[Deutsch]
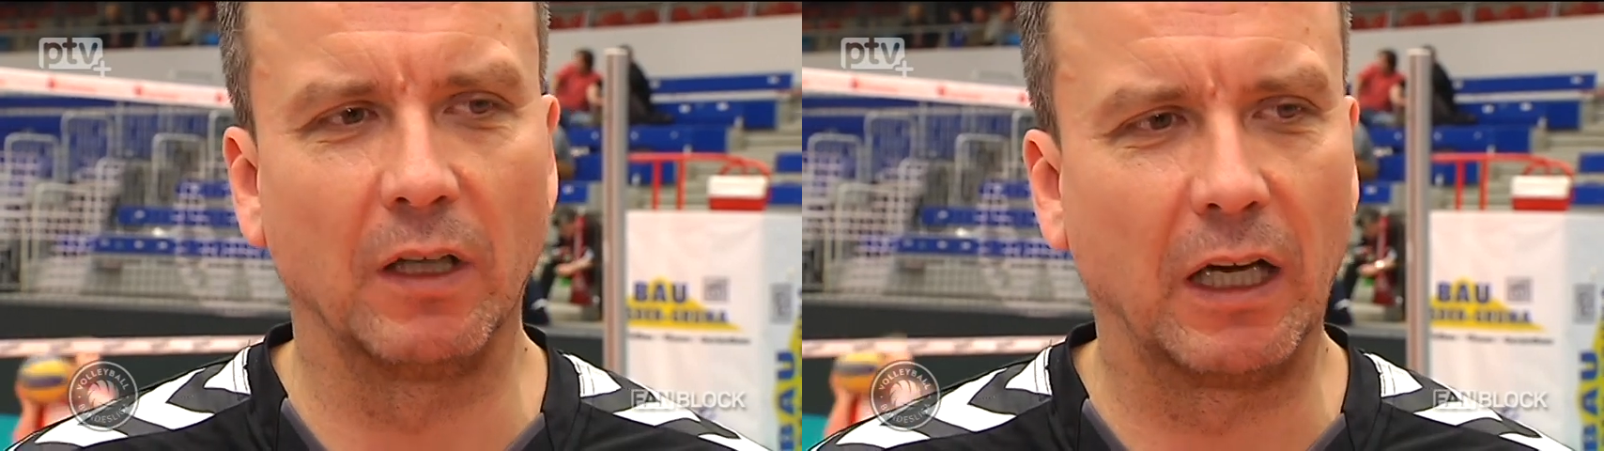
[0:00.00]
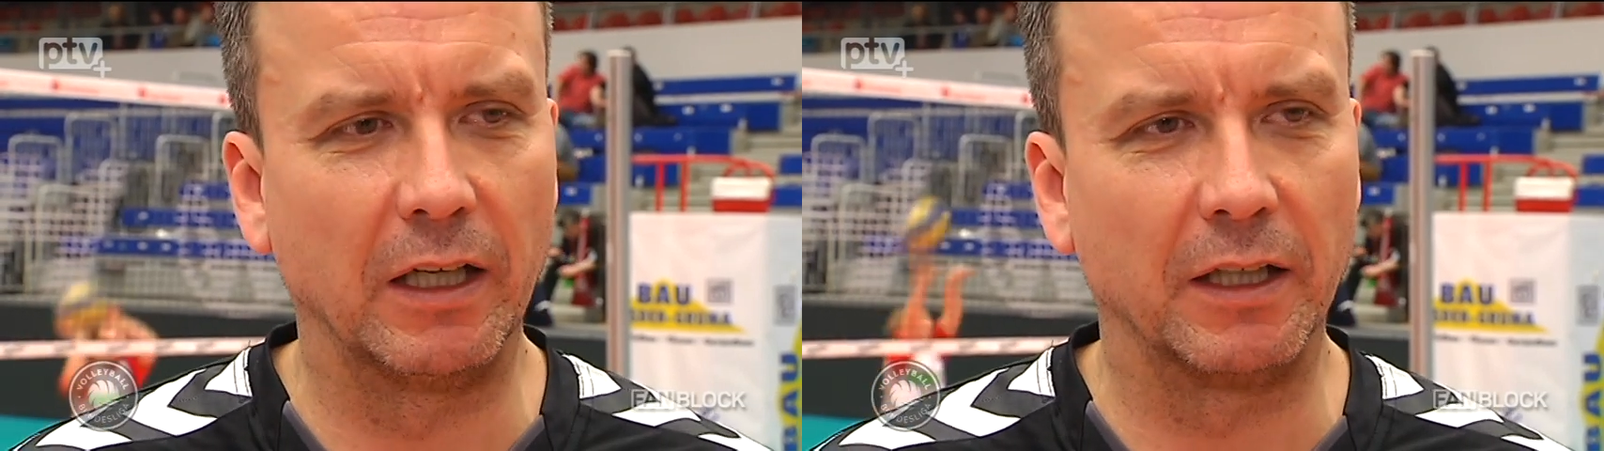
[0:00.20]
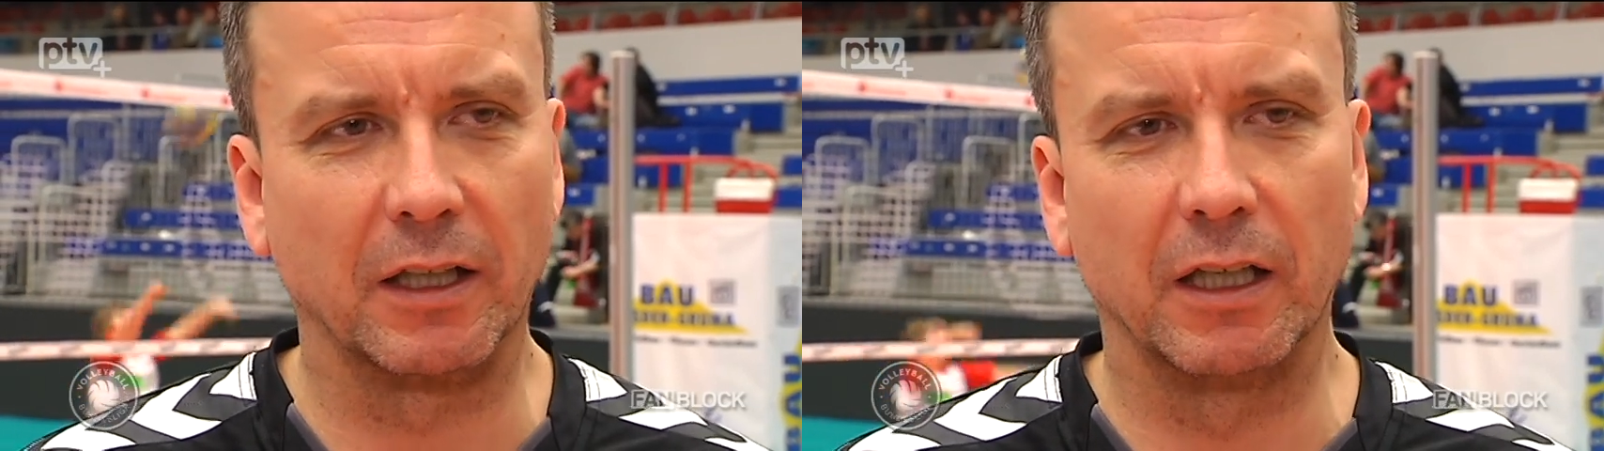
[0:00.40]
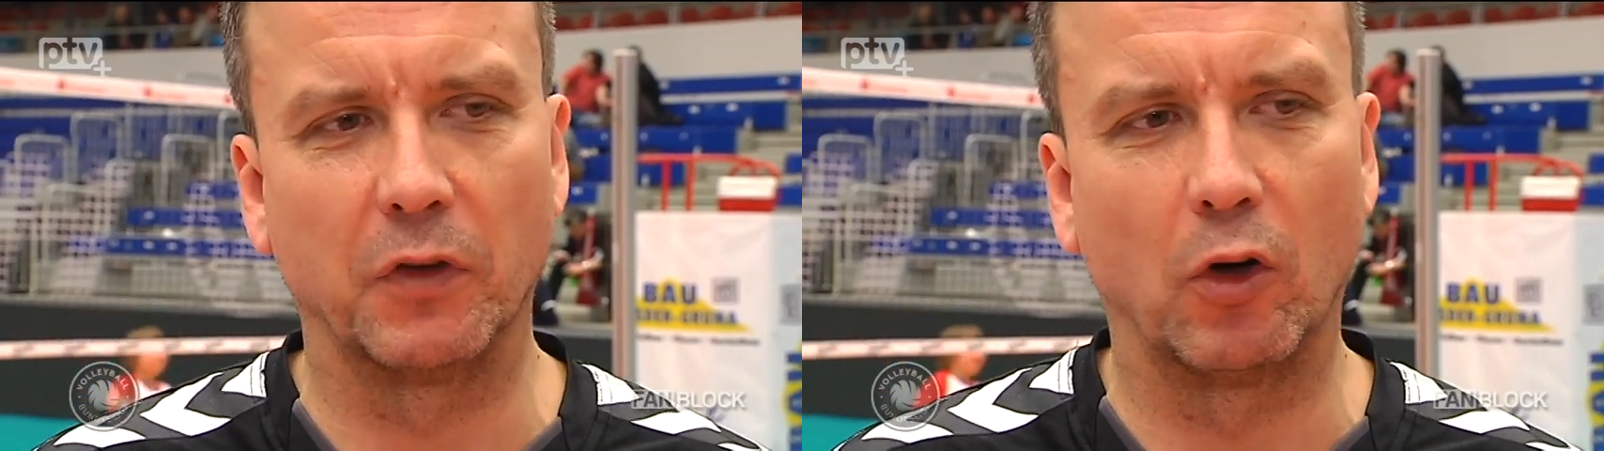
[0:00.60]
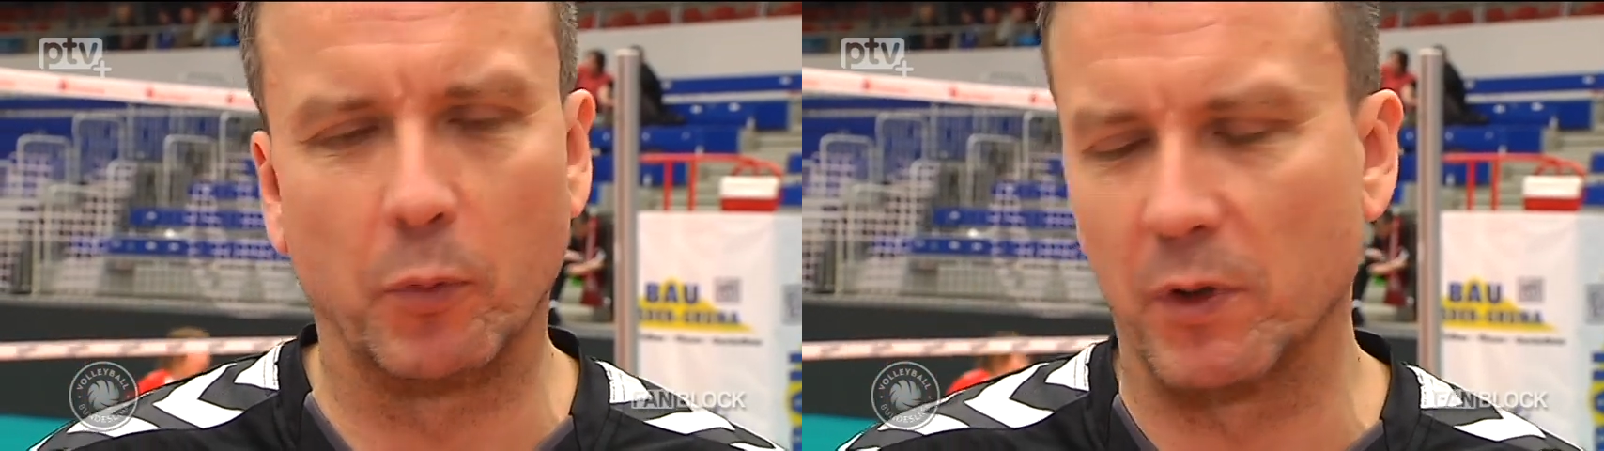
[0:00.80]
alle
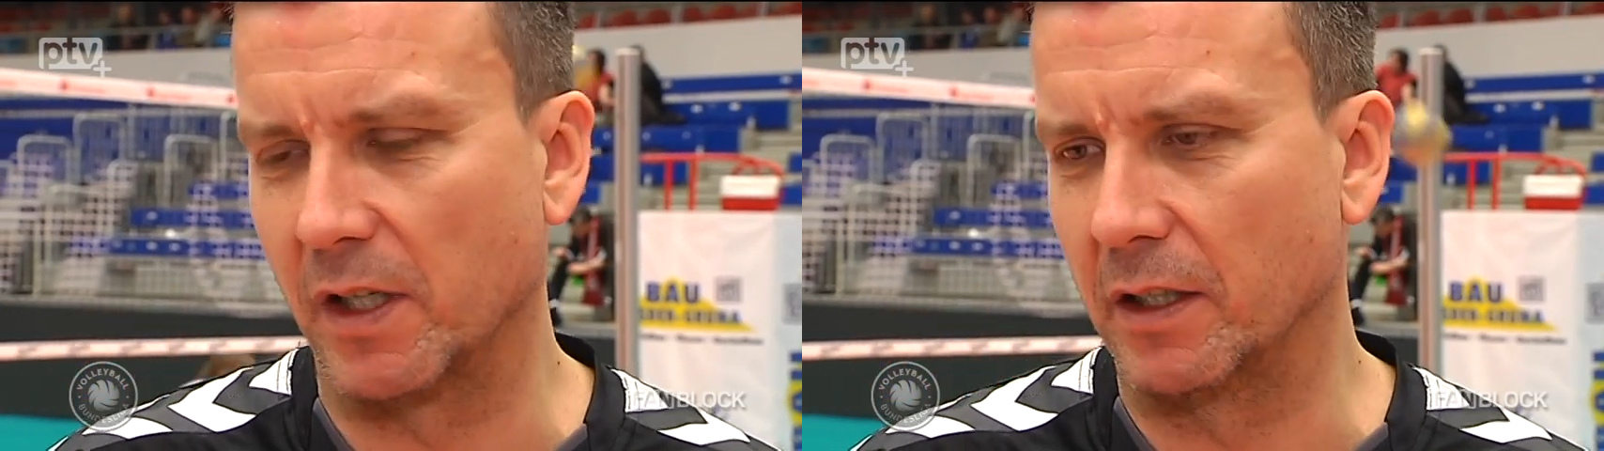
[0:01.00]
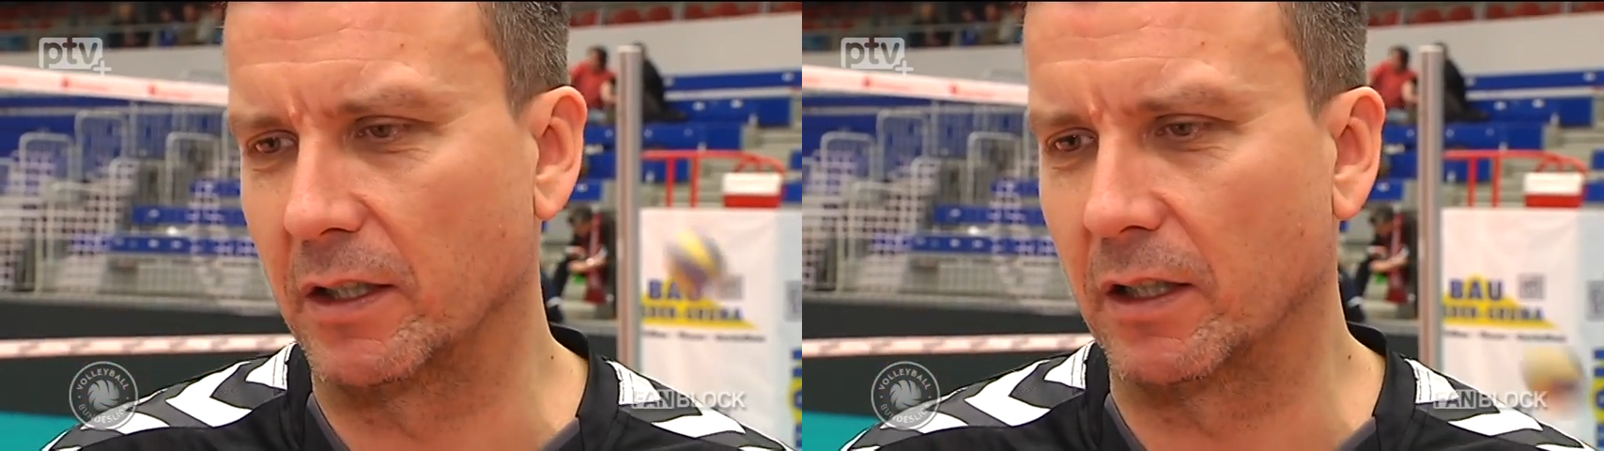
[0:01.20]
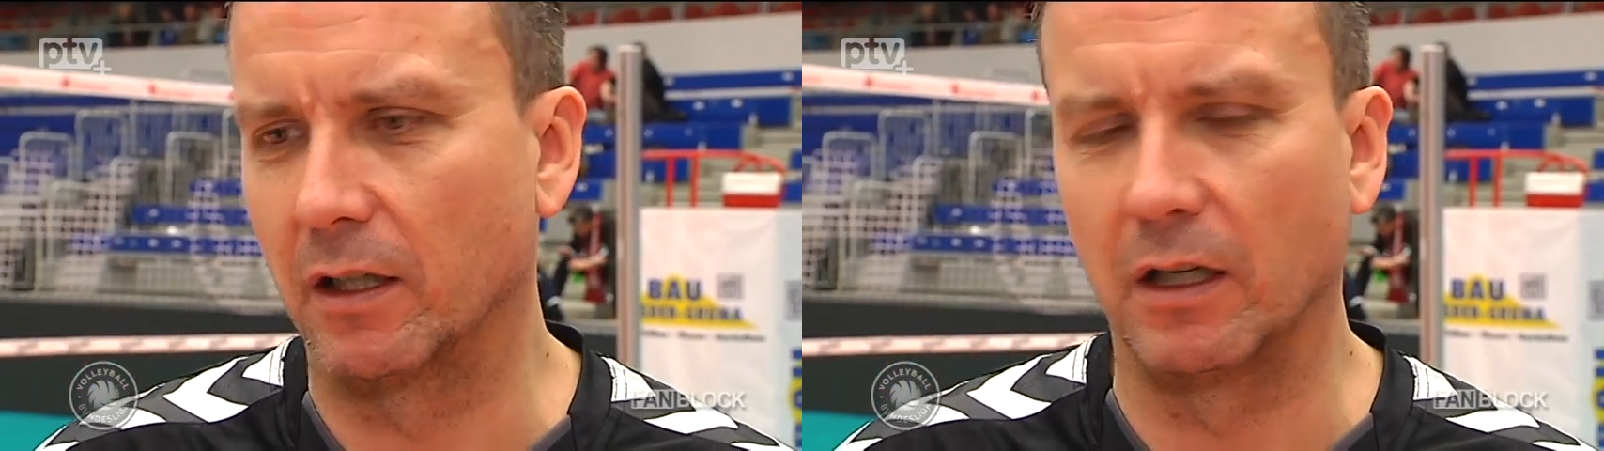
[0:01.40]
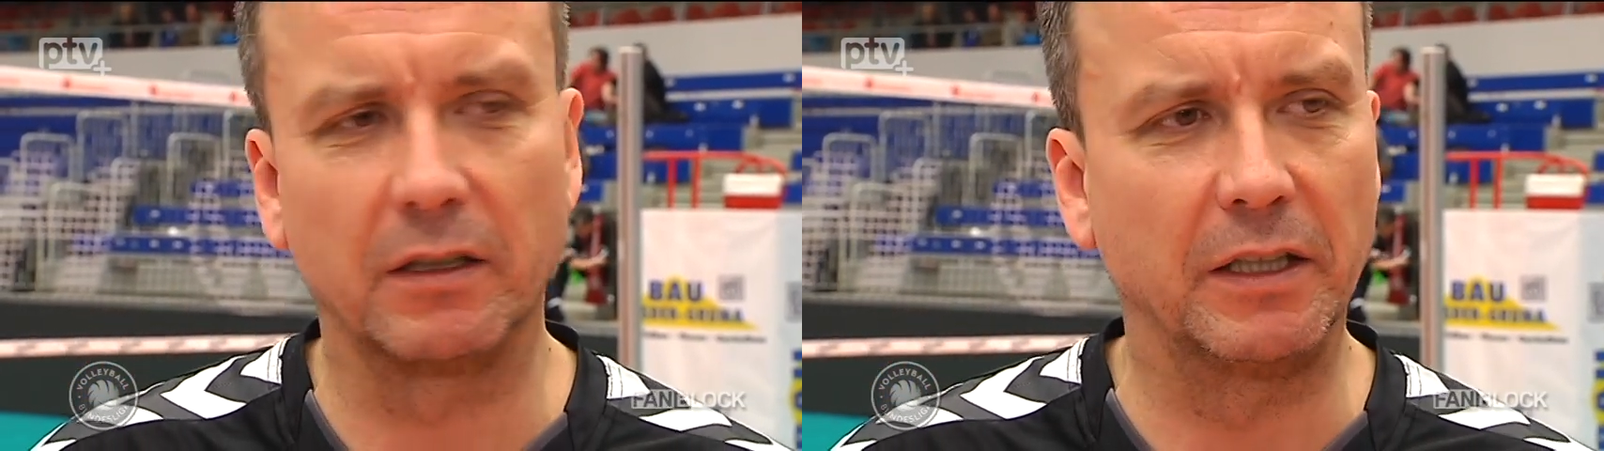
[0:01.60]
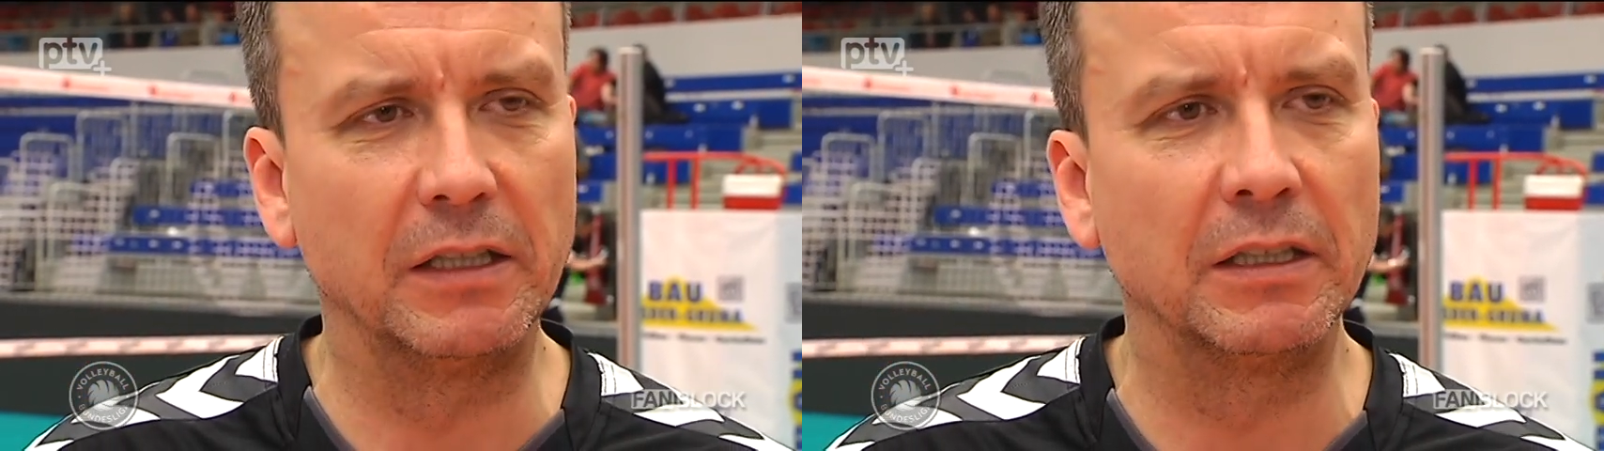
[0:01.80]
Angreifer hochprozentig
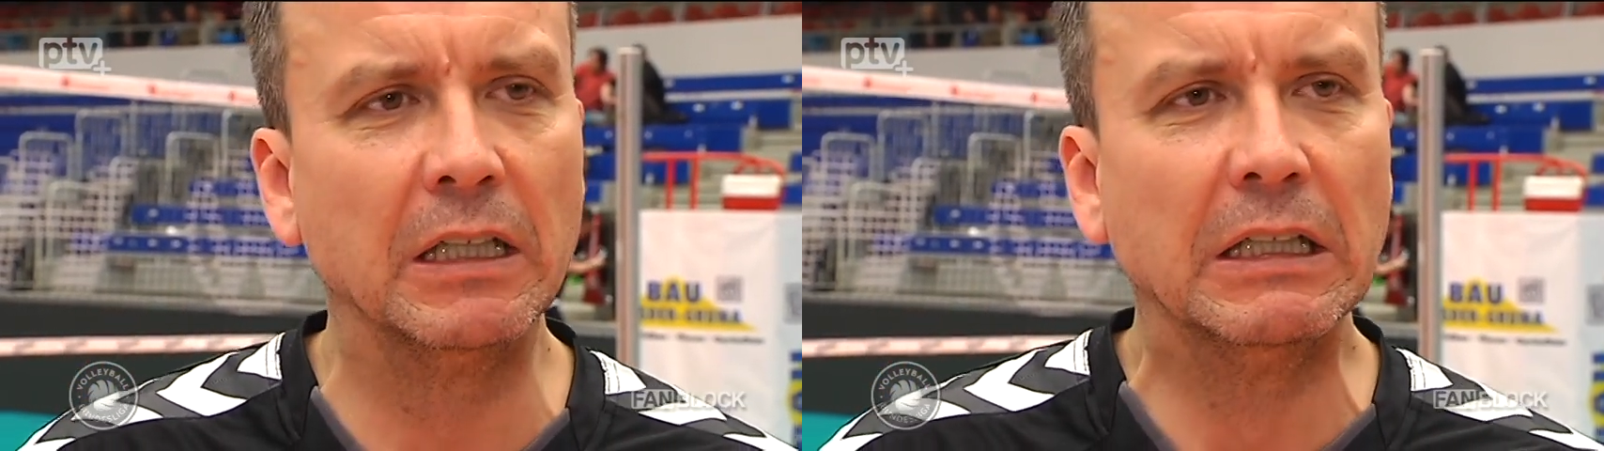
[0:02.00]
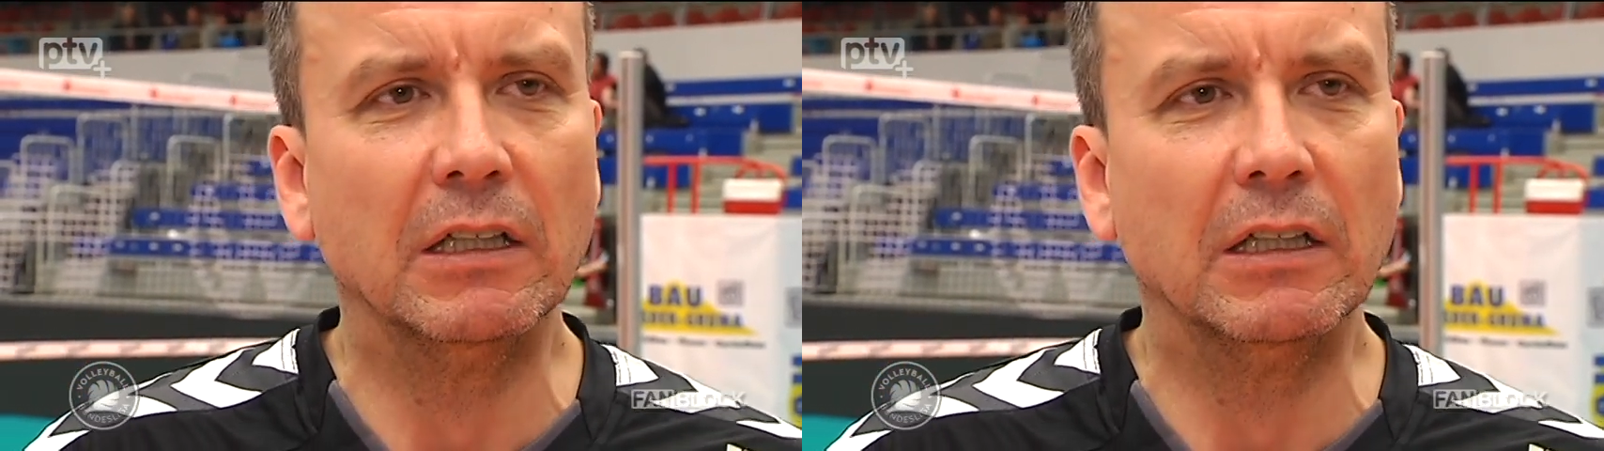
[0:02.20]
äh, killen,